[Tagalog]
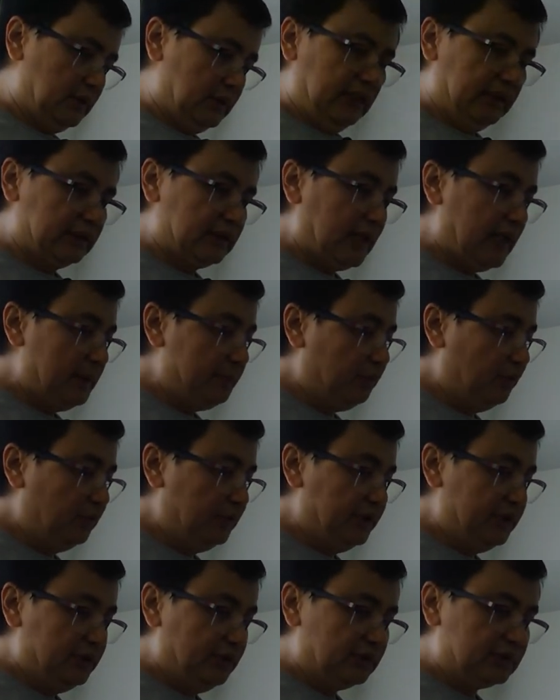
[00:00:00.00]
I-try po
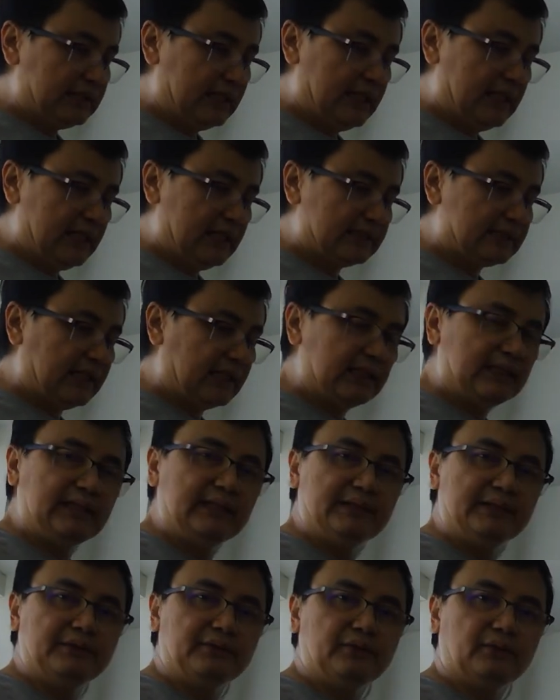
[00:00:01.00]
ninyo sa
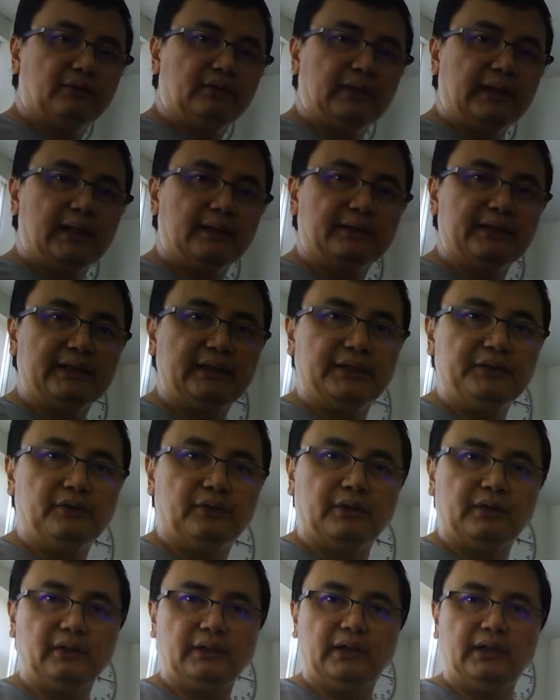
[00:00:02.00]
sarili ninyo. tingnan nyo,
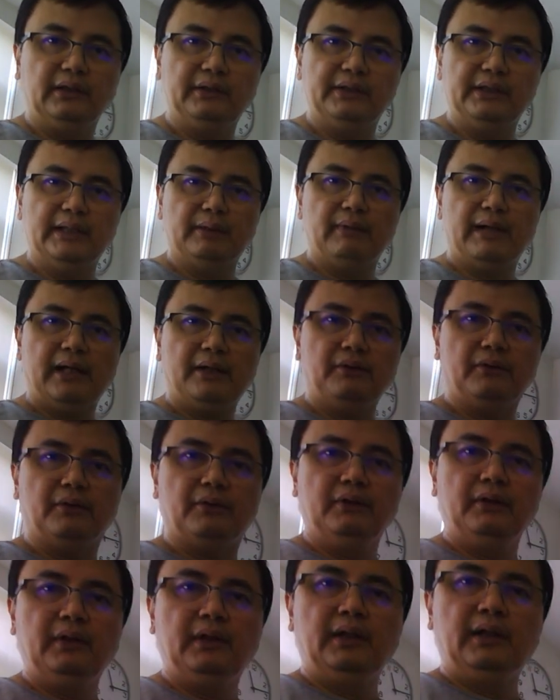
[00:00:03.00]
ang, ang ginawa
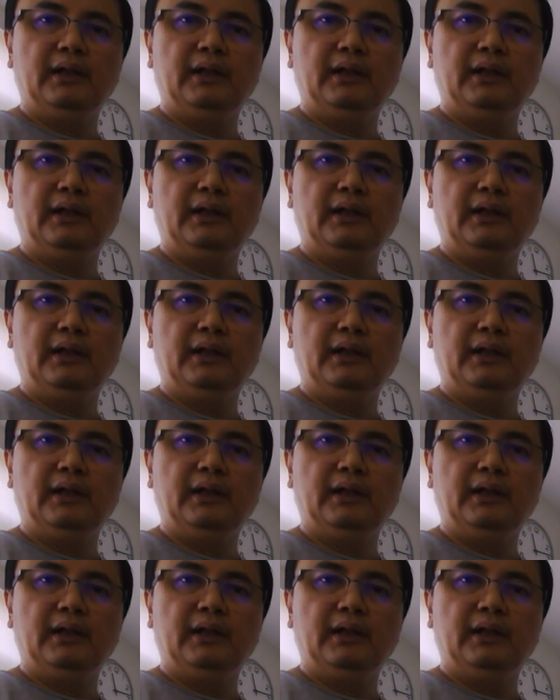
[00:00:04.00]
ko,